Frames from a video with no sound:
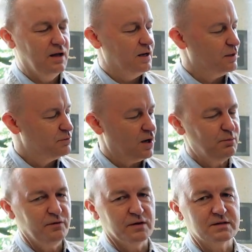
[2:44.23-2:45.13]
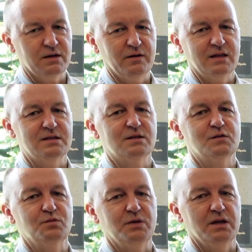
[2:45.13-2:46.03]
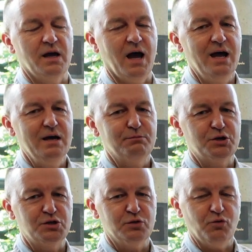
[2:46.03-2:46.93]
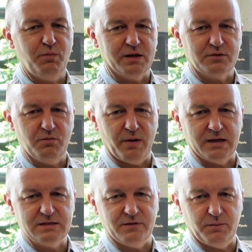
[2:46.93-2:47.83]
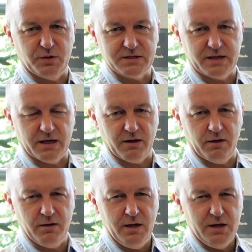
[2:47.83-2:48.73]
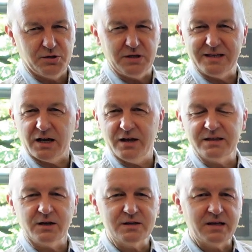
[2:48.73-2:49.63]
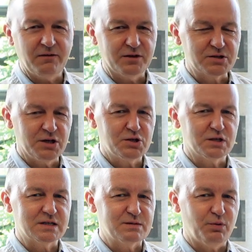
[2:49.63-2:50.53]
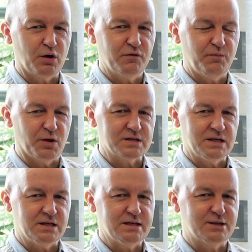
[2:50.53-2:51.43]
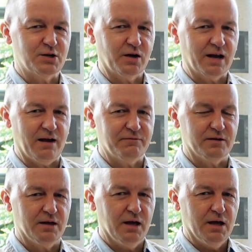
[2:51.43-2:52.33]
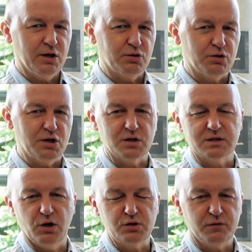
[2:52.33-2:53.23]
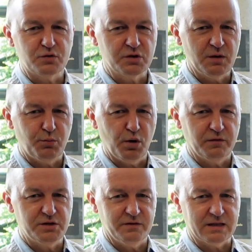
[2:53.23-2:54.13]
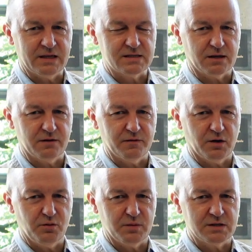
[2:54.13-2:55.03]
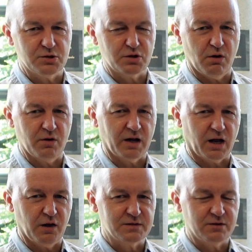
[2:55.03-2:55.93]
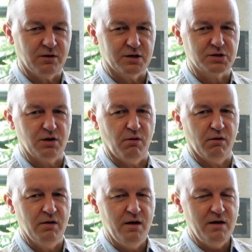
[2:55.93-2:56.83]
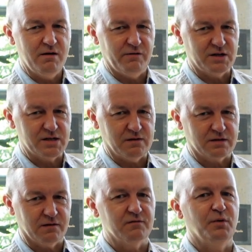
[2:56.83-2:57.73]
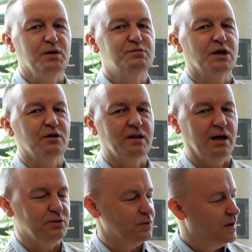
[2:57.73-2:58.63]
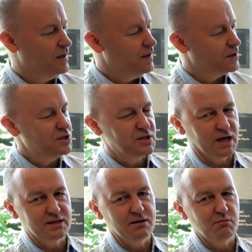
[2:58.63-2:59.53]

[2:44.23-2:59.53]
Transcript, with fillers: Lektura obowiązkowa dla zrozumienia przyczyn upadku państwa polskiego, czyli tego jednego z najważniejszych sporów polskiej historiografii, który rozgorzał w drugiej połowie XIX wieku między szkołą krakowską a szkołą warszawską. W moim przekonaniu Richard